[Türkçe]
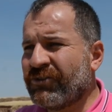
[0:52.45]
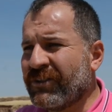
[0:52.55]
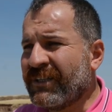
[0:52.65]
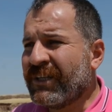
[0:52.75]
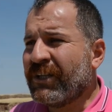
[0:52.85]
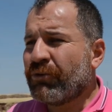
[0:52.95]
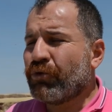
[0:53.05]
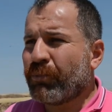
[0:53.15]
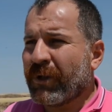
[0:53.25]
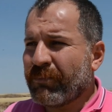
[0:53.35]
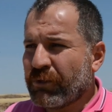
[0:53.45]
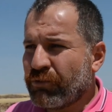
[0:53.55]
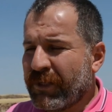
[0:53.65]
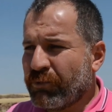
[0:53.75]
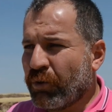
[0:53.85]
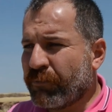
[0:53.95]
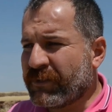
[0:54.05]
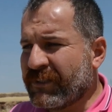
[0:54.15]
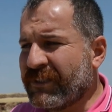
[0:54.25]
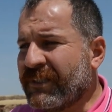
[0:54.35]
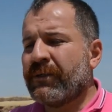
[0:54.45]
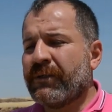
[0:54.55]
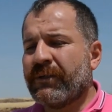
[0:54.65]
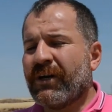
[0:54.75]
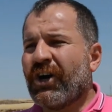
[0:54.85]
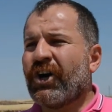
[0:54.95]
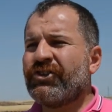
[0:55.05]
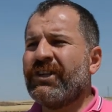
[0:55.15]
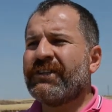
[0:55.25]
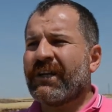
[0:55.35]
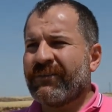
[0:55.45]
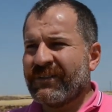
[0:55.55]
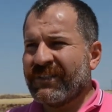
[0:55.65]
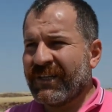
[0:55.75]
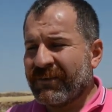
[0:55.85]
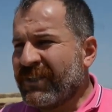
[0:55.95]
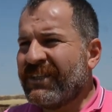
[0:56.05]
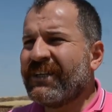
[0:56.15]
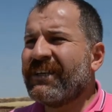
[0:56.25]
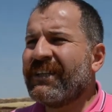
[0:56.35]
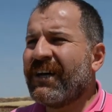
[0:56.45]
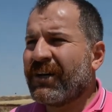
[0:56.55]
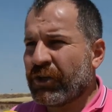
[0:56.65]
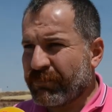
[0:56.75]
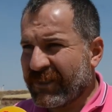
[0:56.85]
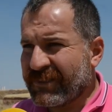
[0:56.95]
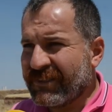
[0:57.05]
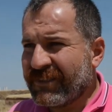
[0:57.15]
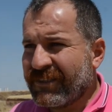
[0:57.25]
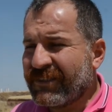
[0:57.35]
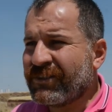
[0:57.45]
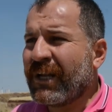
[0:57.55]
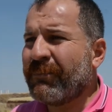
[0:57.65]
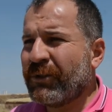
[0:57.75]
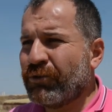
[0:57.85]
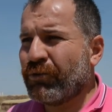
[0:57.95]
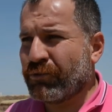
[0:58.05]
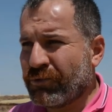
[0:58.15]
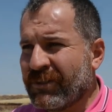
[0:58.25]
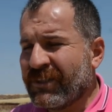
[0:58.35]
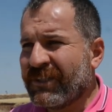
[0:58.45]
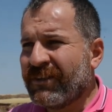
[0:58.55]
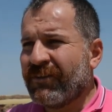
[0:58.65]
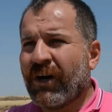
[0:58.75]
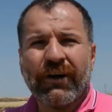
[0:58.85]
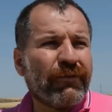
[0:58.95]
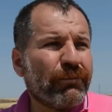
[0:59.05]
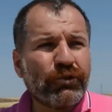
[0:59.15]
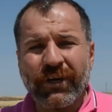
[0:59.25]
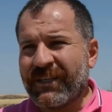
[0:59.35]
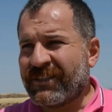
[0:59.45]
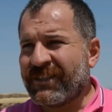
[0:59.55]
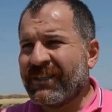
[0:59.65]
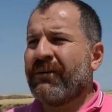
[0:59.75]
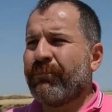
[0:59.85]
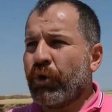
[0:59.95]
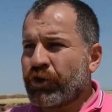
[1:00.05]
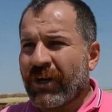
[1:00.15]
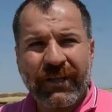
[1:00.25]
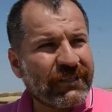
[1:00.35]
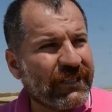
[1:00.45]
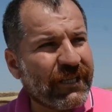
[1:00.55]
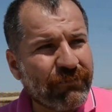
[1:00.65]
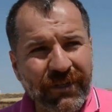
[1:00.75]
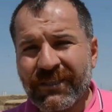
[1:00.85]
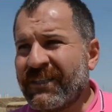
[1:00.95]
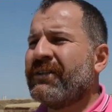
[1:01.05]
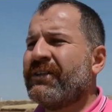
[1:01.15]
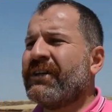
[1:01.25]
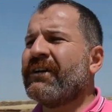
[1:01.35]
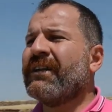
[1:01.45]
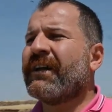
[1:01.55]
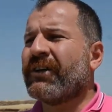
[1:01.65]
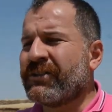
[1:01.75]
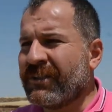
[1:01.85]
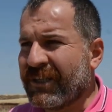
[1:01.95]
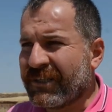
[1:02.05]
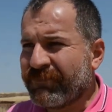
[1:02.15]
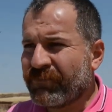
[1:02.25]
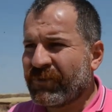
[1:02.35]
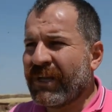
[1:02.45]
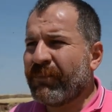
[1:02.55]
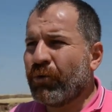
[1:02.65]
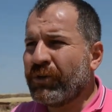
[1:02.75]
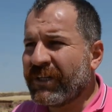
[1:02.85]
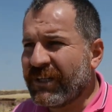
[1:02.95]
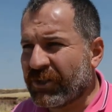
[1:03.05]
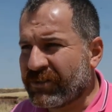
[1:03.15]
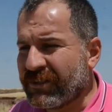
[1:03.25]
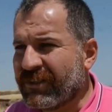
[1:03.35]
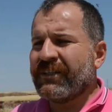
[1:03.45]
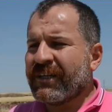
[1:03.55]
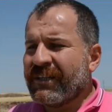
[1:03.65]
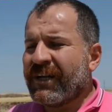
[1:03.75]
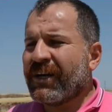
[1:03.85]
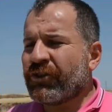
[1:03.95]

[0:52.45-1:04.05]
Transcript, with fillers: için Toprak Mahsulleri Ofisi'nin e, acil tarafından yığınlar açmasını talep ediyoruz. Hava müsait, boş araziler var, yığınlar açsınlar. Teme o yığın açsın. Yığınlar